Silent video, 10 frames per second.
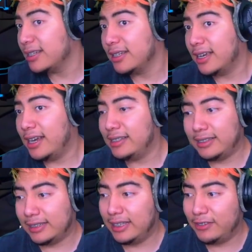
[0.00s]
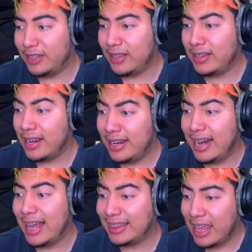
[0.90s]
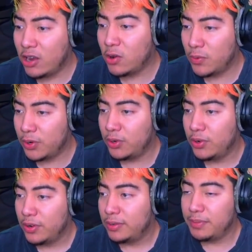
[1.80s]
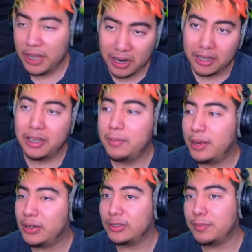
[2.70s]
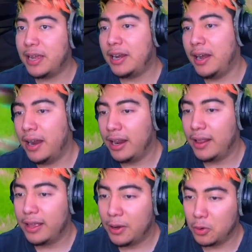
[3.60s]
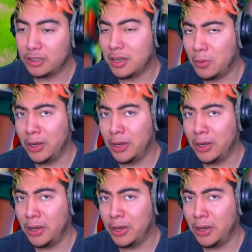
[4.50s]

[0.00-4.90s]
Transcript: Esta sí, definitivamente ni la tengo, bro Bien ahí, menos mal Aunque está buena,